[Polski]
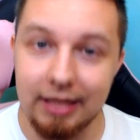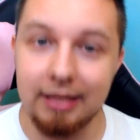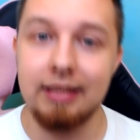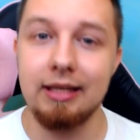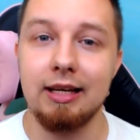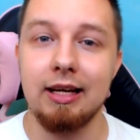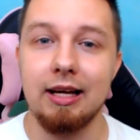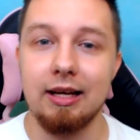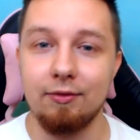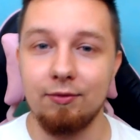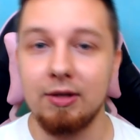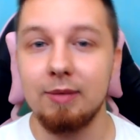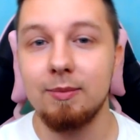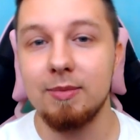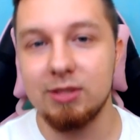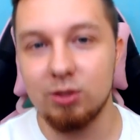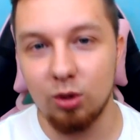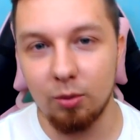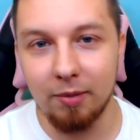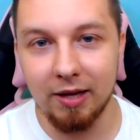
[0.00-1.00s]
GTA,
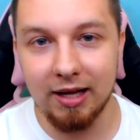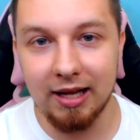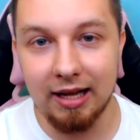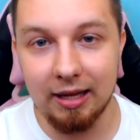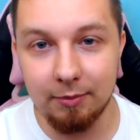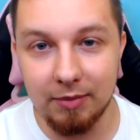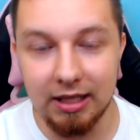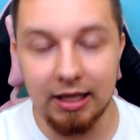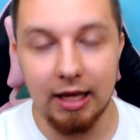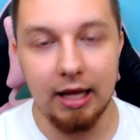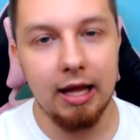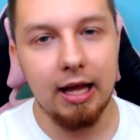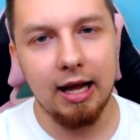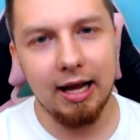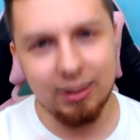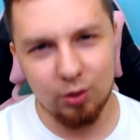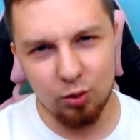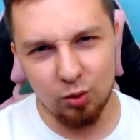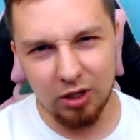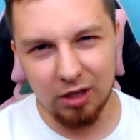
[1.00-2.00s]
film z chłopakami,
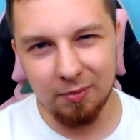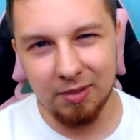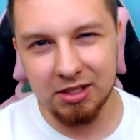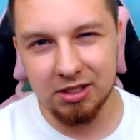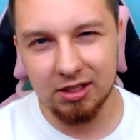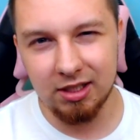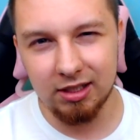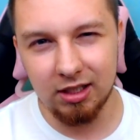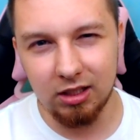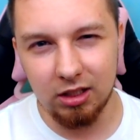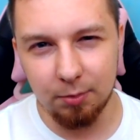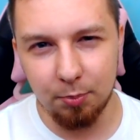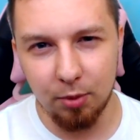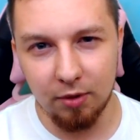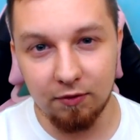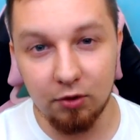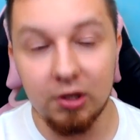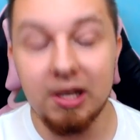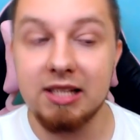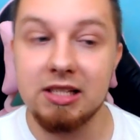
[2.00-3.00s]
a drugi będzie taki
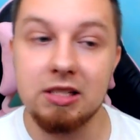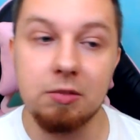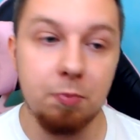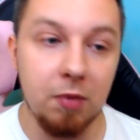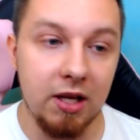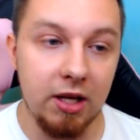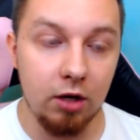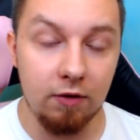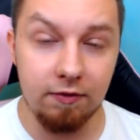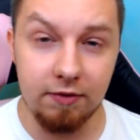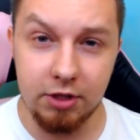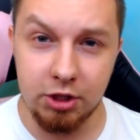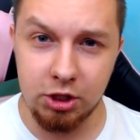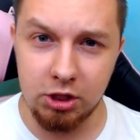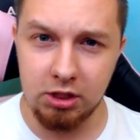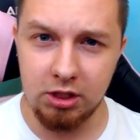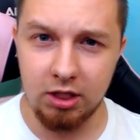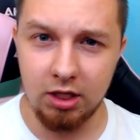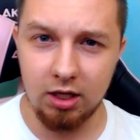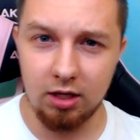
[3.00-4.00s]
typowo let's playowy,
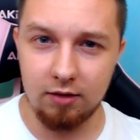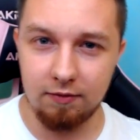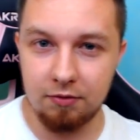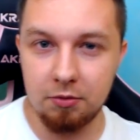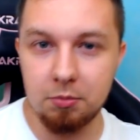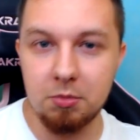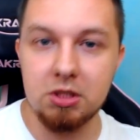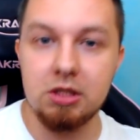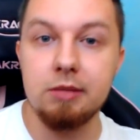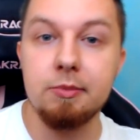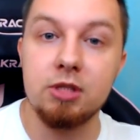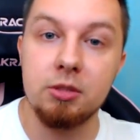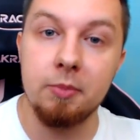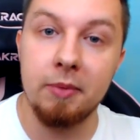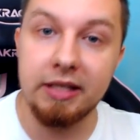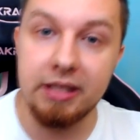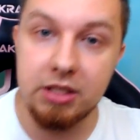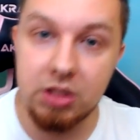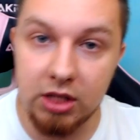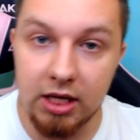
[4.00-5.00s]
czyli wymyślimy sobie
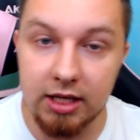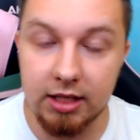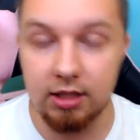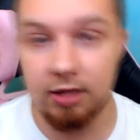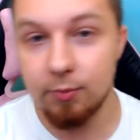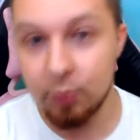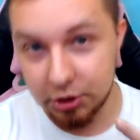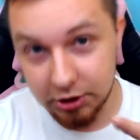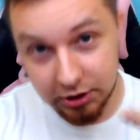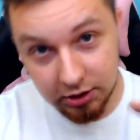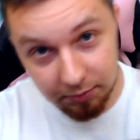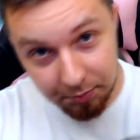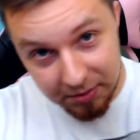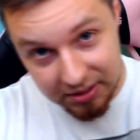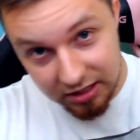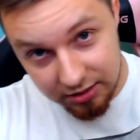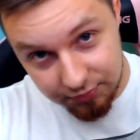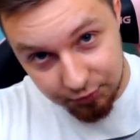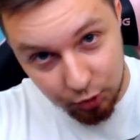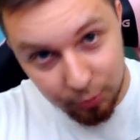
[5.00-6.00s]
jakieś gierki. Możecie
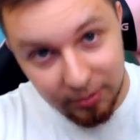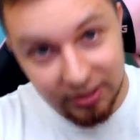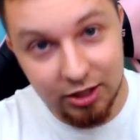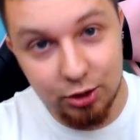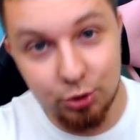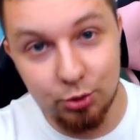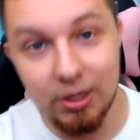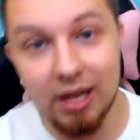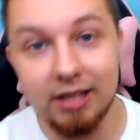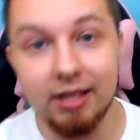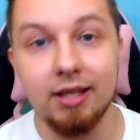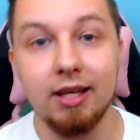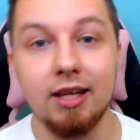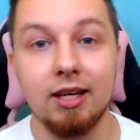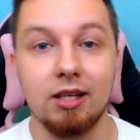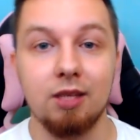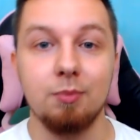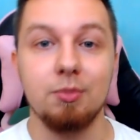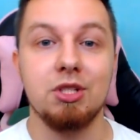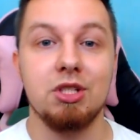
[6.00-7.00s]
pisać w komentarzu, jakie
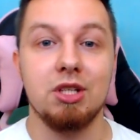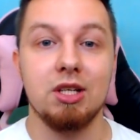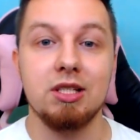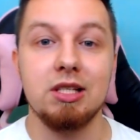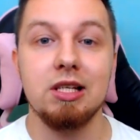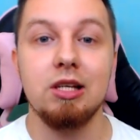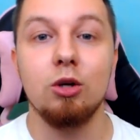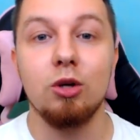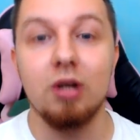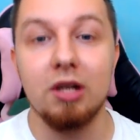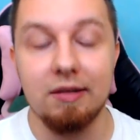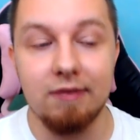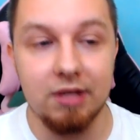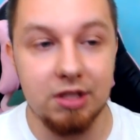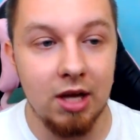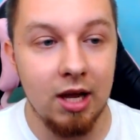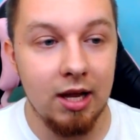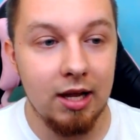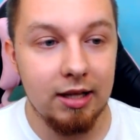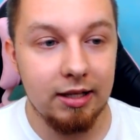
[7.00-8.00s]
gierki byście chcieli
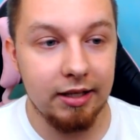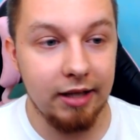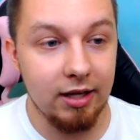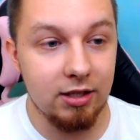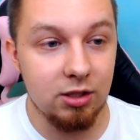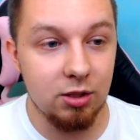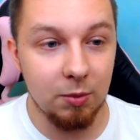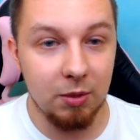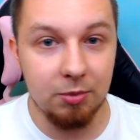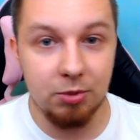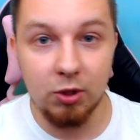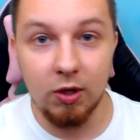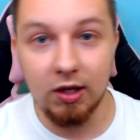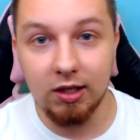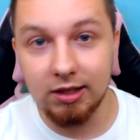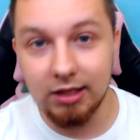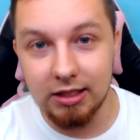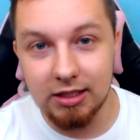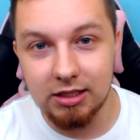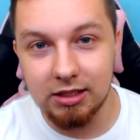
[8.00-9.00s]
ogrywać, tak jak są na
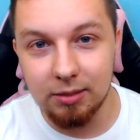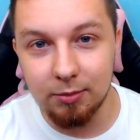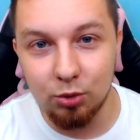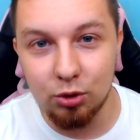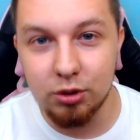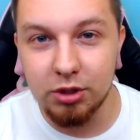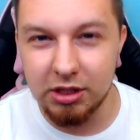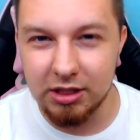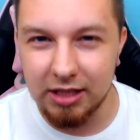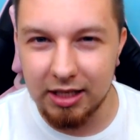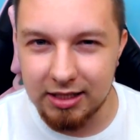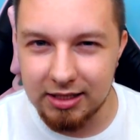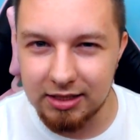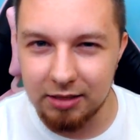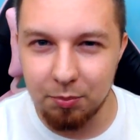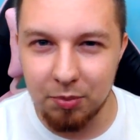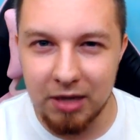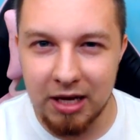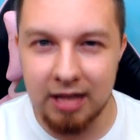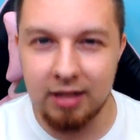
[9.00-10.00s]
przykład Tasty Blue czy
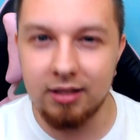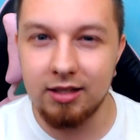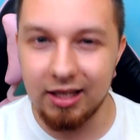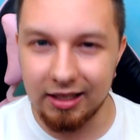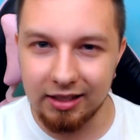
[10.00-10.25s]
Tasty Planet.